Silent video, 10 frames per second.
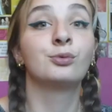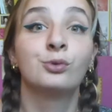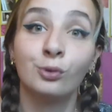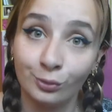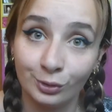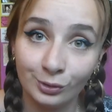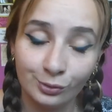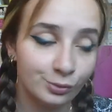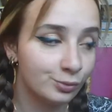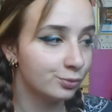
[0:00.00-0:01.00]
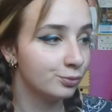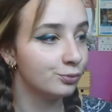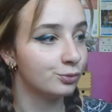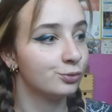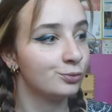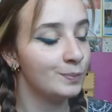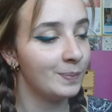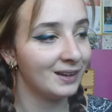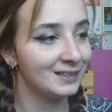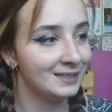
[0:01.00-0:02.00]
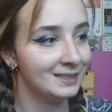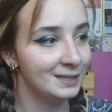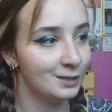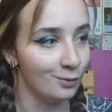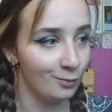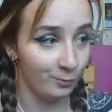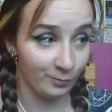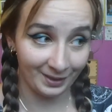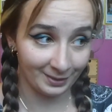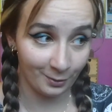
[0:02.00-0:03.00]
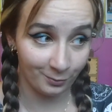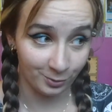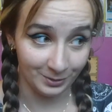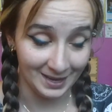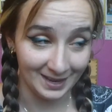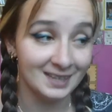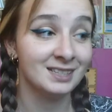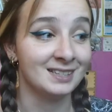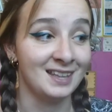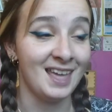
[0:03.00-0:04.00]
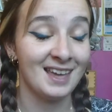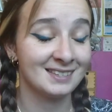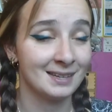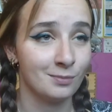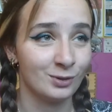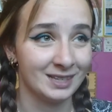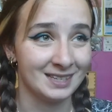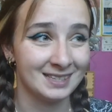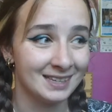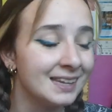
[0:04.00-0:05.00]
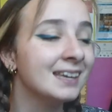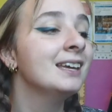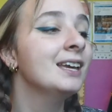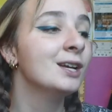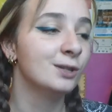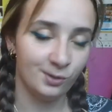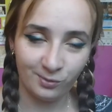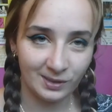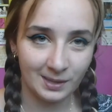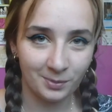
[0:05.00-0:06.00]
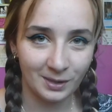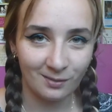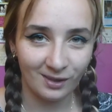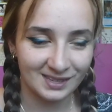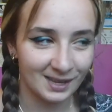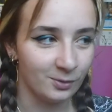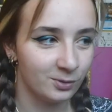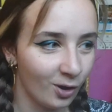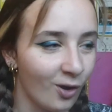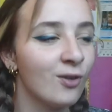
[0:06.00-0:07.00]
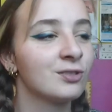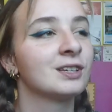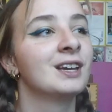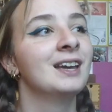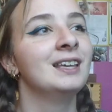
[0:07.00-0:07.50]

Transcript: Donc du coup je suis partie le 29 juillet, j'étais extrêmement stressée, je fêtais mon anniversaire le 30,